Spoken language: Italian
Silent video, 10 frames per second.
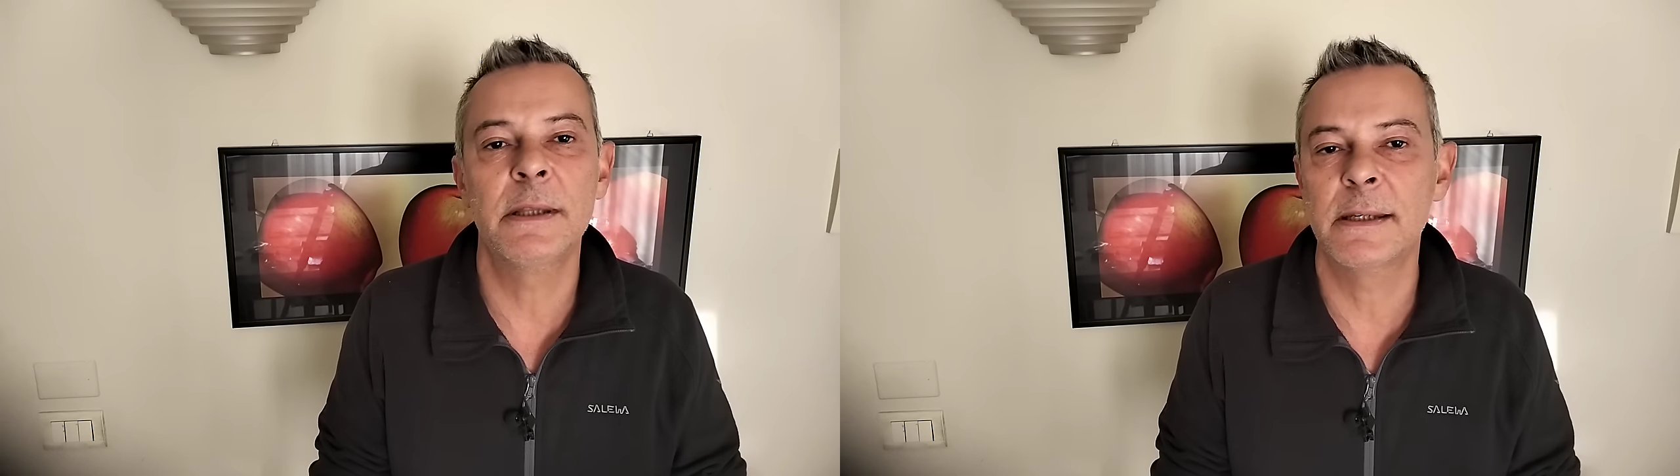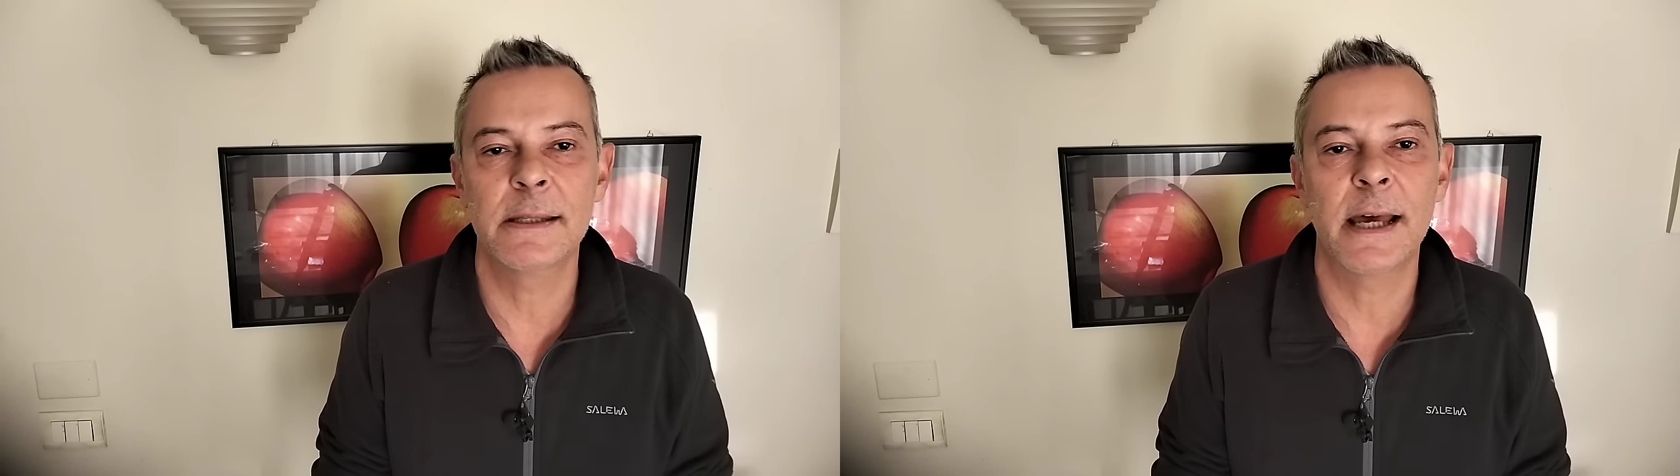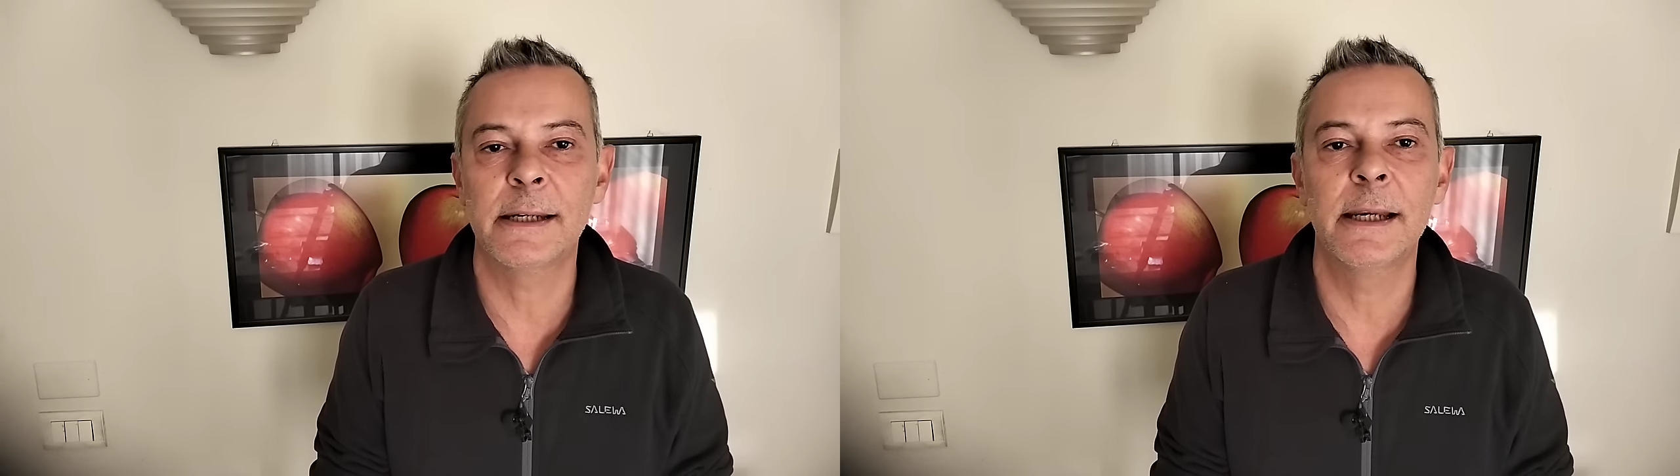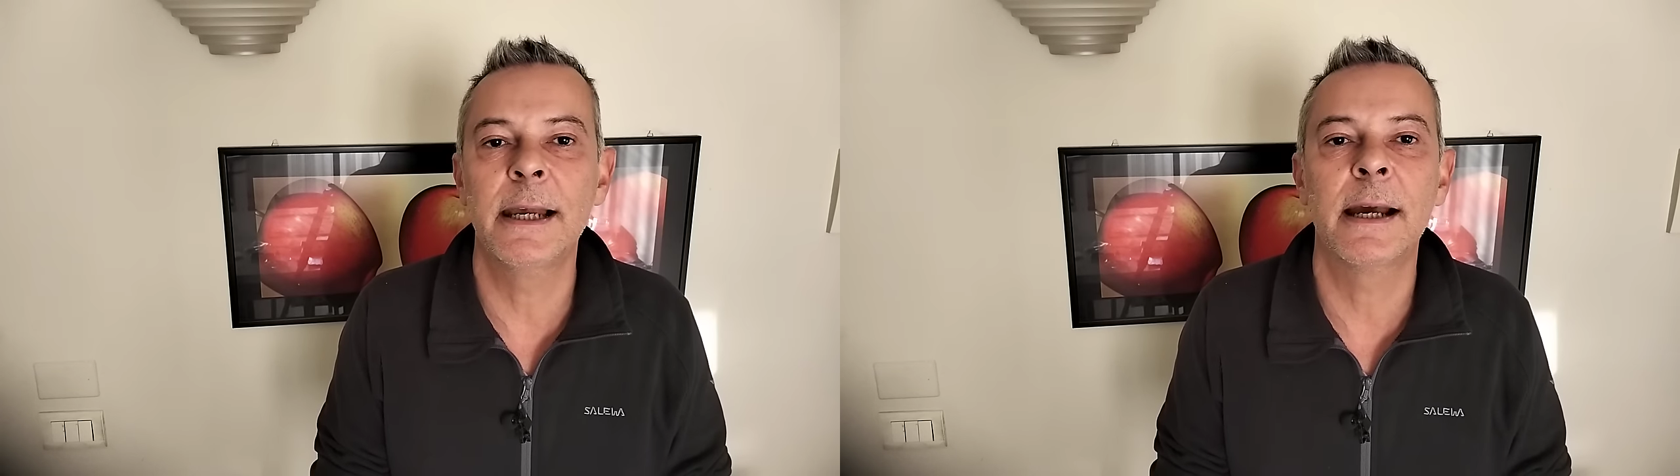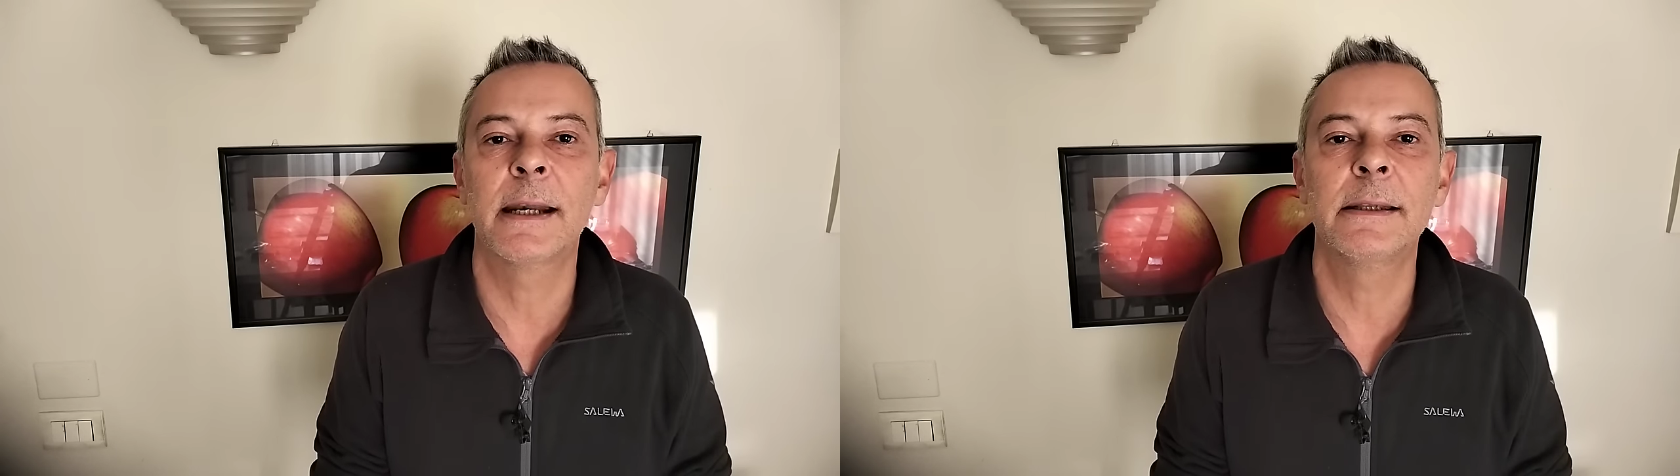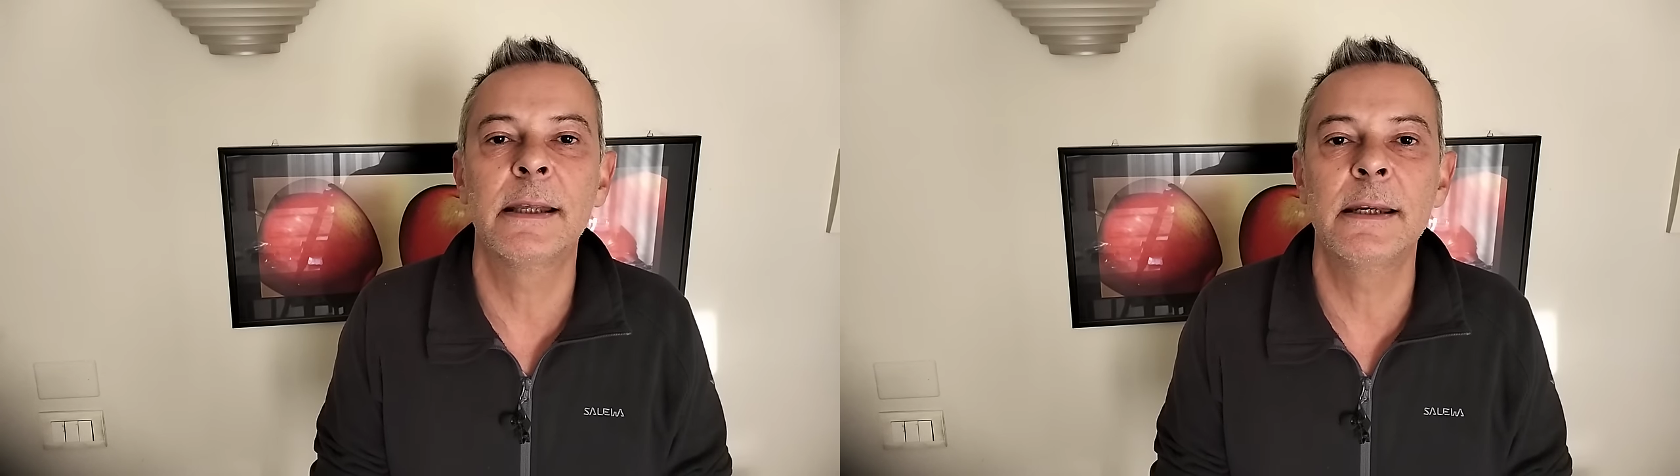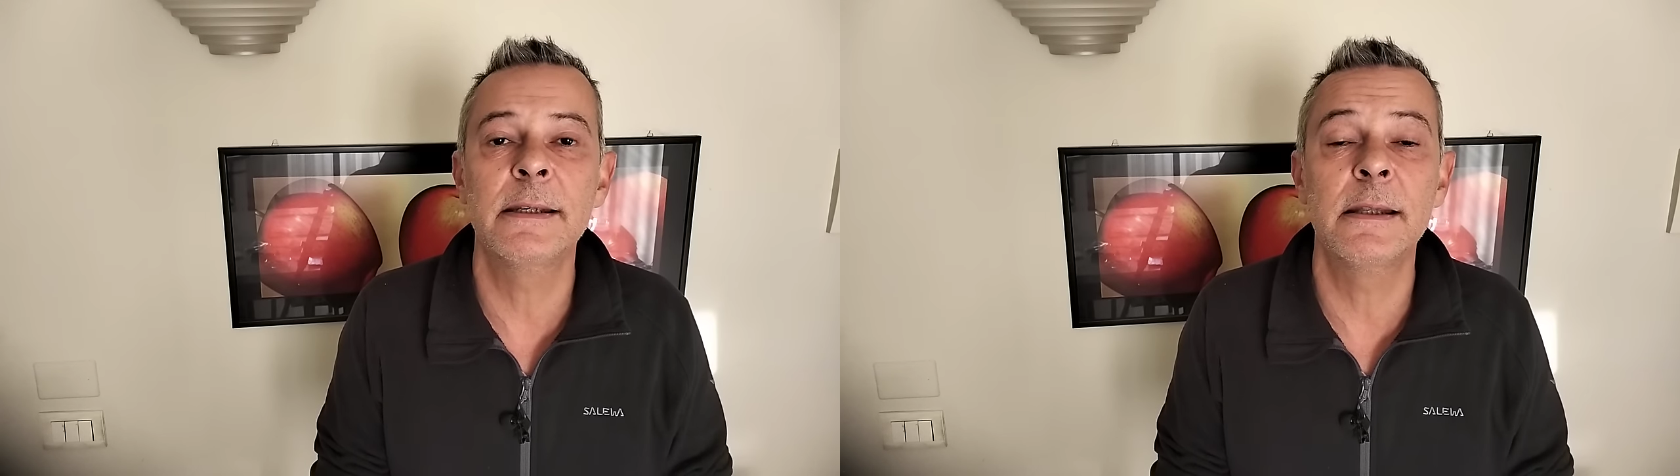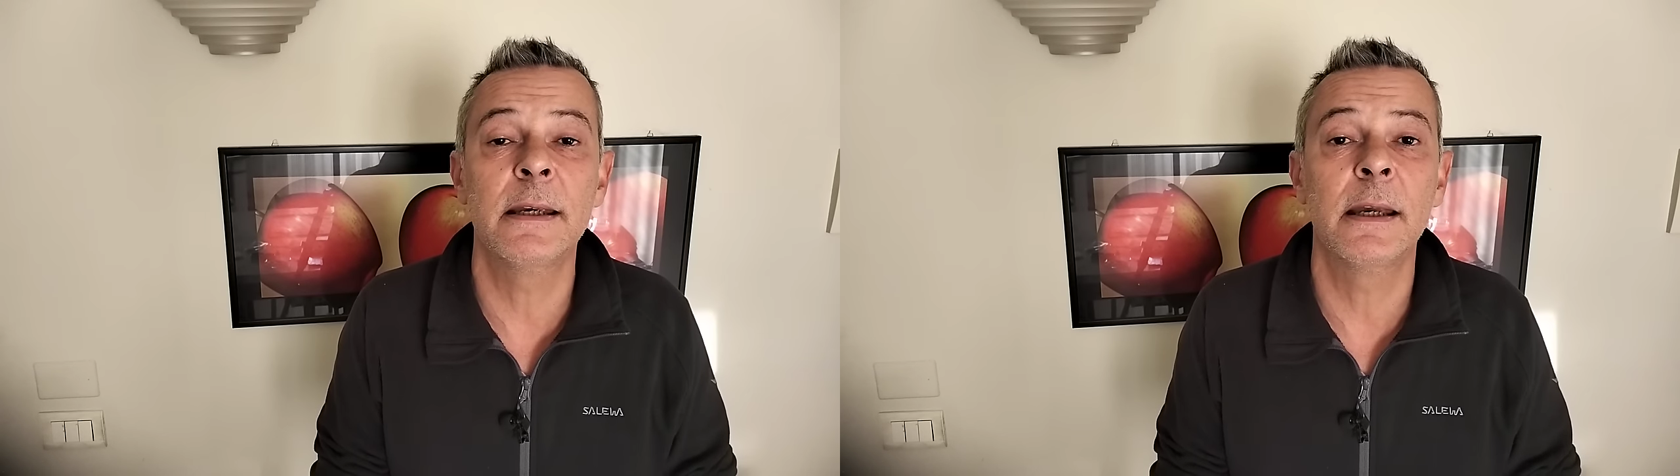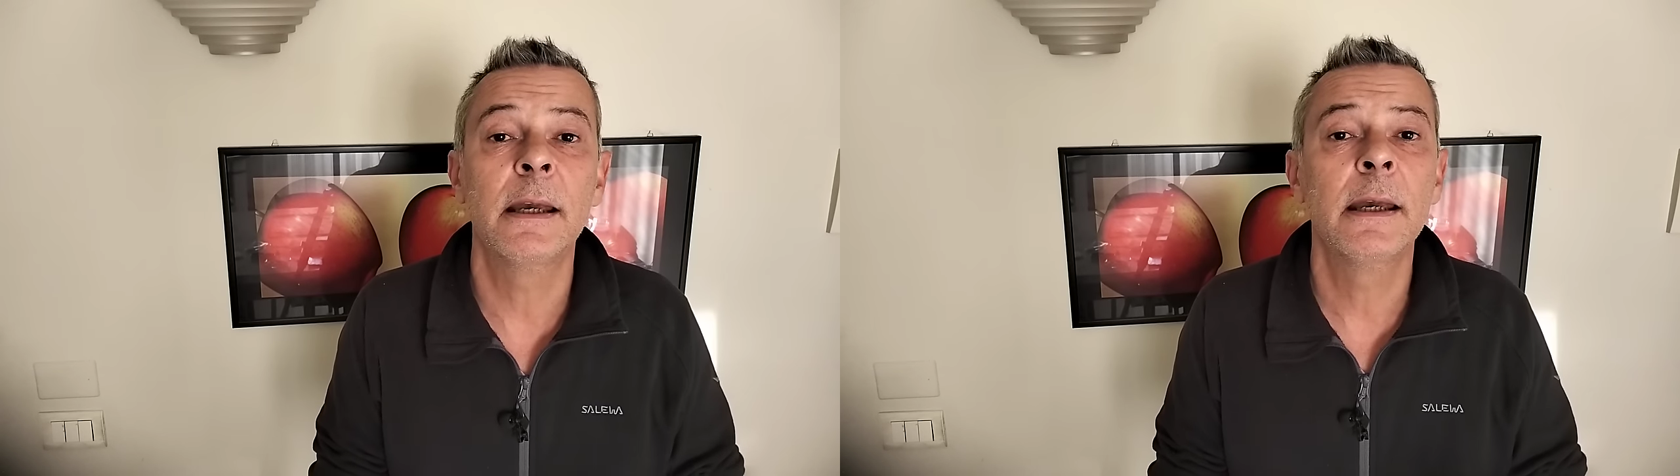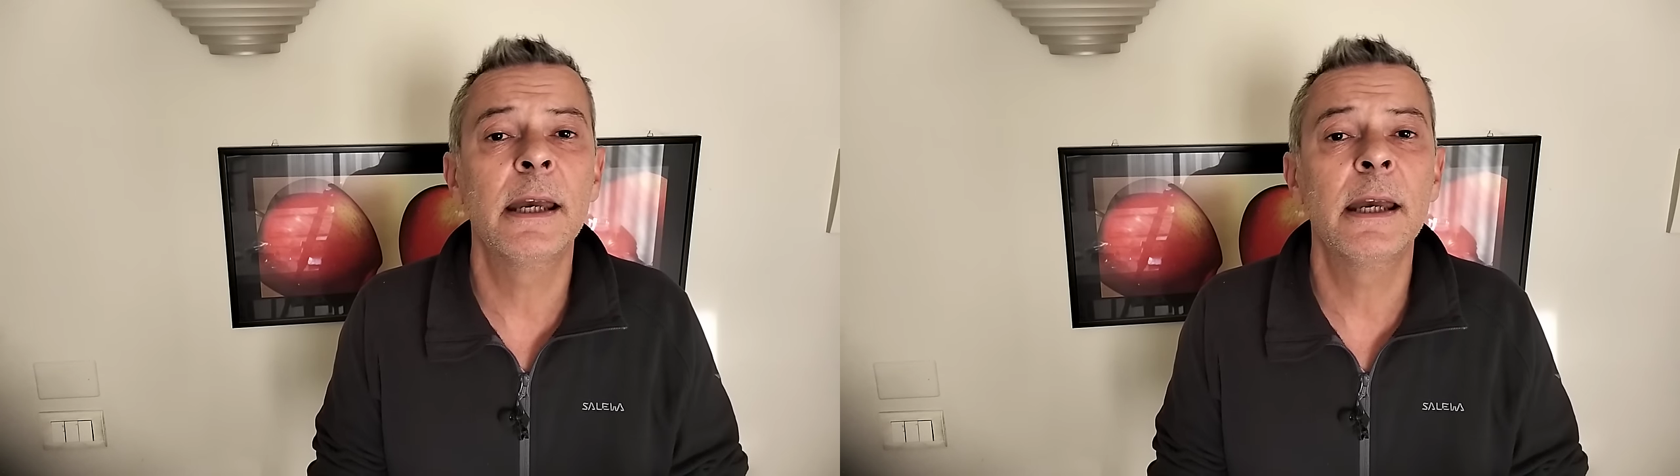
testarne le caratteristiche